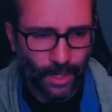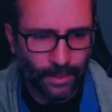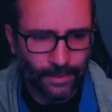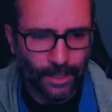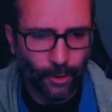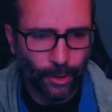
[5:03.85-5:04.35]

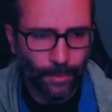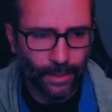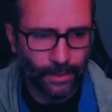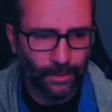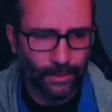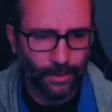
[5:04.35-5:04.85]
das auch
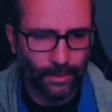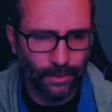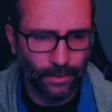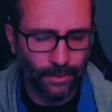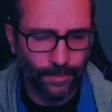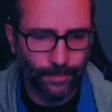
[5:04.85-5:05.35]

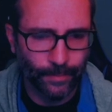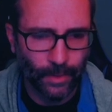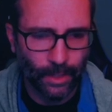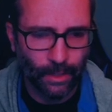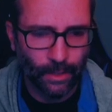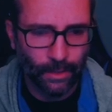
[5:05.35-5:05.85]
nochmal
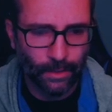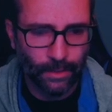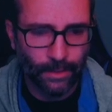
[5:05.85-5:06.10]
äh,